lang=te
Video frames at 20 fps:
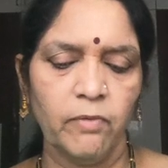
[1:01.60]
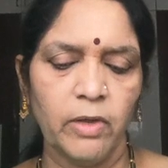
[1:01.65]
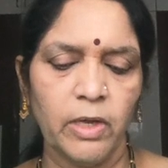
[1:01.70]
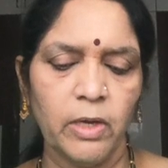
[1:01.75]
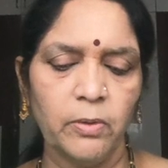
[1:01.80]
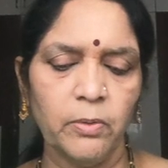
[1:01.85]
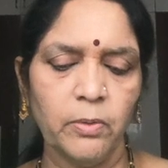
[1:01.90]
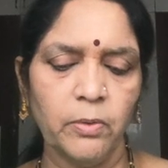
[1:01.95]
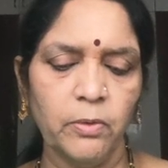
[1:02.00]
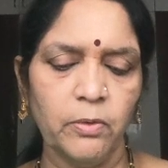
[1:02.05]

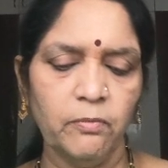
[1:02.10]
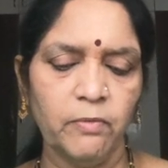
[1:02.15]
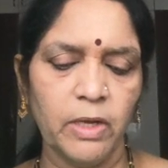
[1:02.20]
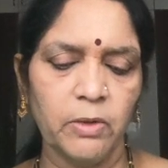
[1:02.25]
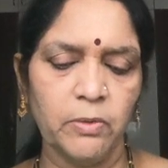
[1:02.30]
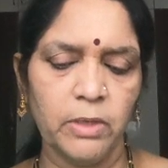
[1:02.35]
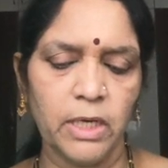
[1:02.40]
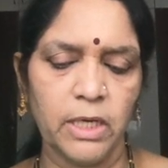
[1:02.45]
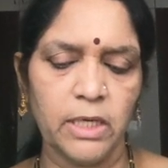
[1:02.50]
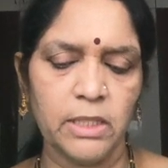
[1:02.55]
వెలుగు
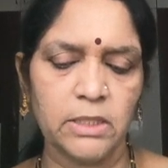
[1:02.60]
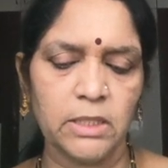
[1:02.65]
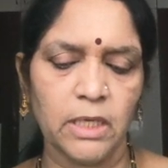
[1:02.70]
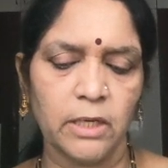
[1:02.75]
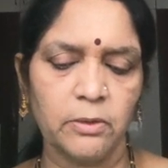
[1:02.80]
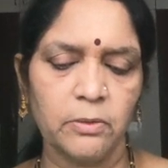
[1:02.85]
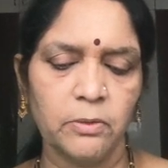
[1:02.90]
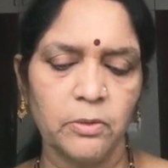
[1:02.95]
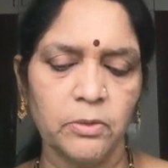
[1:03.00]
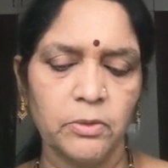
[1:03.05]
వెలుగునని
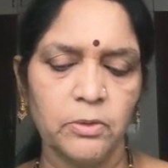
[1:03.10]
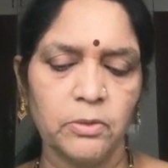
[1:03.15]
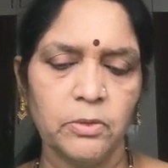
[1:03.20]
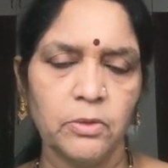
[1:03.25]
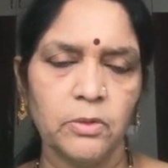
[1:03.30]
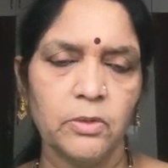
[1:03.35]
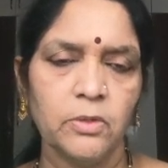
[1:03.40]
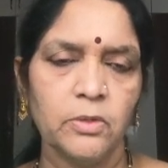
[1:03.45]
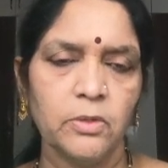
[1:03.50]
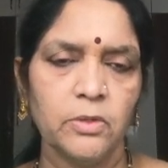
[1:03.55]
చాటుకోదు
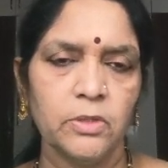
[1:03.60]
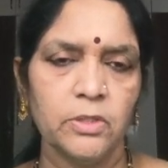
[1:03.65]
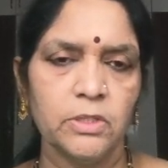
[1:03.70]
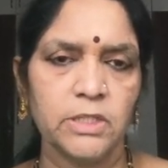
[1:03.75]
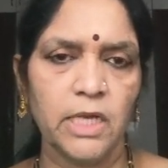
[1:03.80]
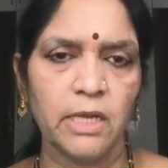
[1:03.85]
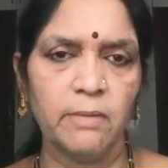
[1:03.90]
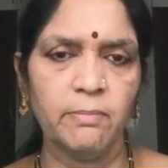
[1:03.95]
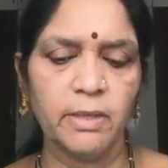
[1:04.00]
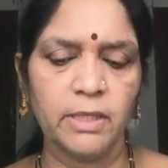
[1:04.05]

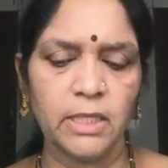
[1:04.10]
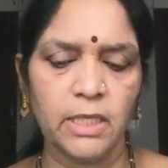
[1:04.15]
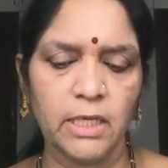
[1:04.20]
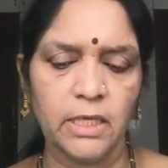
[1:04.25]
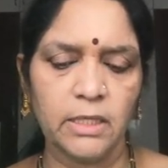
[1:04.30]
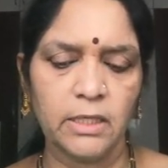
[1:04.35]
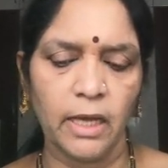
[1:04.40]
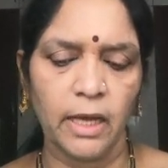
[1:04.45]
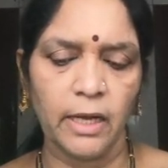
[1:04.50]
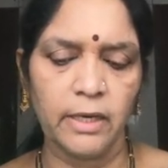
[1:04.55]
శ్రీమతి
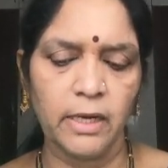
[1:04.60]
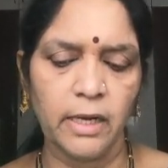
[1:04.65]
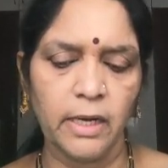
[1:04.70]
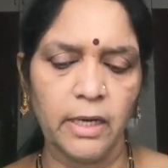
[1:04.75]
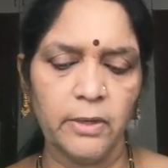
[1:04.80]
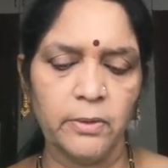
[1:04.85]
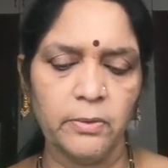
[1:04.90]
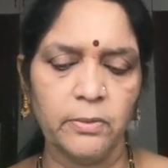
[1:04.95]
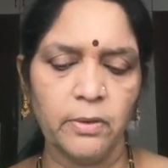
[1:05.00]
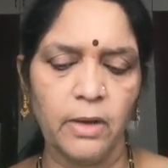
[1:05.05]

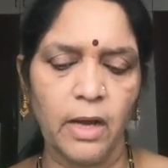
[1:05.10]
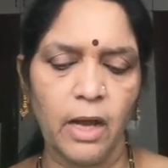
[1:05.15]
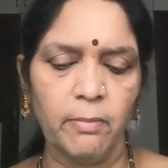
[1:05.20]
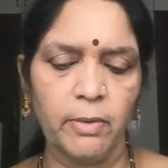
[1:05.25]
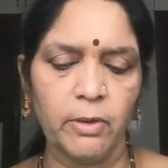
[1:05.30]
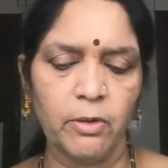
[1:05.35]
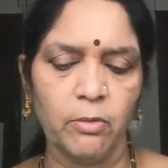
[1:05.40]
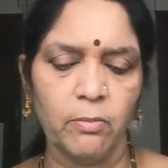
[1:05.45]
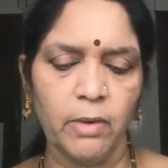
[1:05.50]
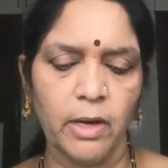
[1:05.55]
తార్కాడు ఆమె
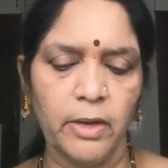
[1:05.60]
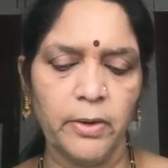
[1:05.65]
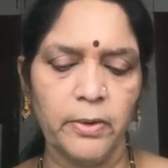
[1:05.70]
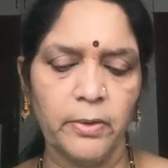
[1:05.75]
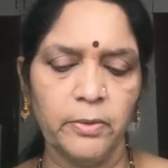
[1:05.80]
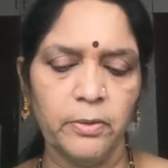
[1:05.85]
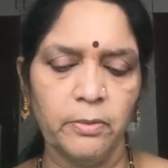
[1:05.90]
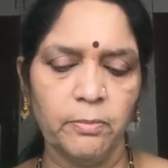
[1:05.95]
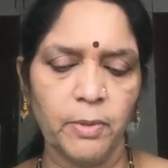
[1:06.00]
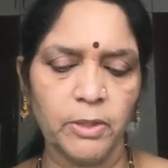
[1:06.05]
కుమారుడు
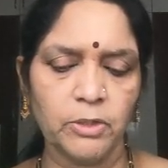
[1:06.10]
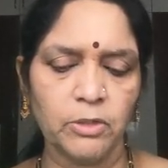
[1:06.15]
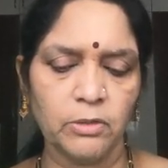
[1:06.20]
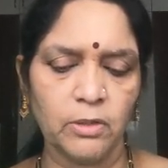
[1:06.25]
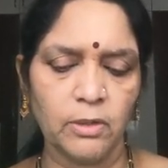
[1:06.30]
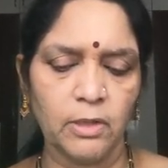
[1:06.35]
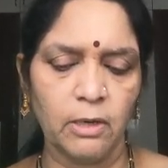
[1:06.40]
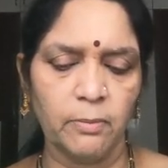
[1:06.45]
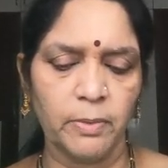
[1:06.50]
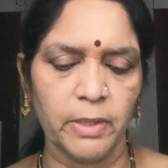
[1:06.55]
పంతొమ్మిది
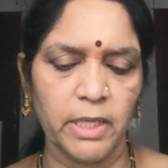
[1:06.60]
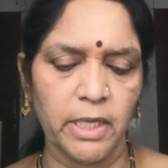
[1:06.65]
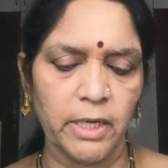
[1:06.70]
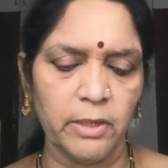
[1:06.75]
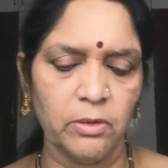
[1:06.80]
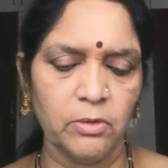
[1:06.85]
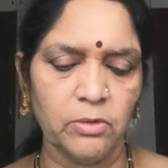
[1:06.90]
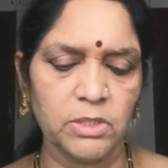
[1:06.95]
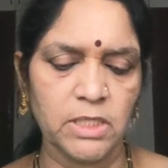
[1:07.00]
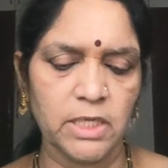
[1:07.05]
వందల
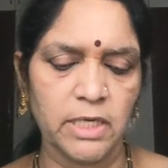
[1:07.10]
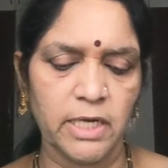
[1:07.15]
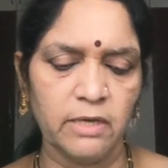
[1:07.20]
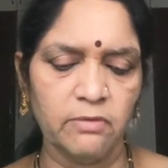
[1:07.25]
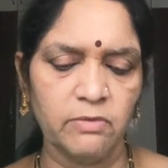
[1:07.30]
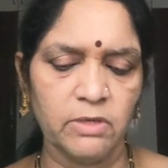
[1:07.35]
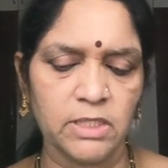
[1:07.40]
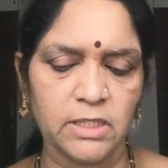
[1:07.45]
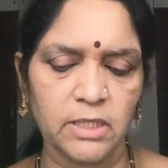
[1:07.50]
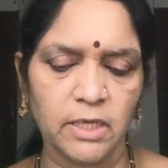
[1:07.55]
పదిహేడులో సిరిడి
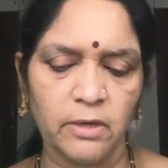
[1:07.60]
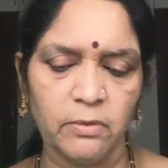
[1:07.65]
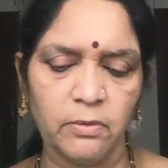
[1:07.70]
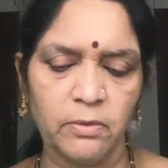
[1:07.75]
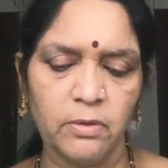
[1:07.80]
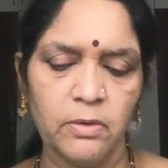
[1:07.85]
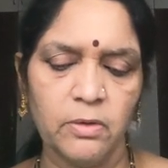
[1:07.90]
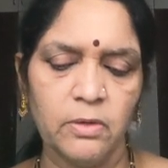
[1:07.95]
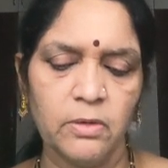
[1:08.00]
వచ్చారు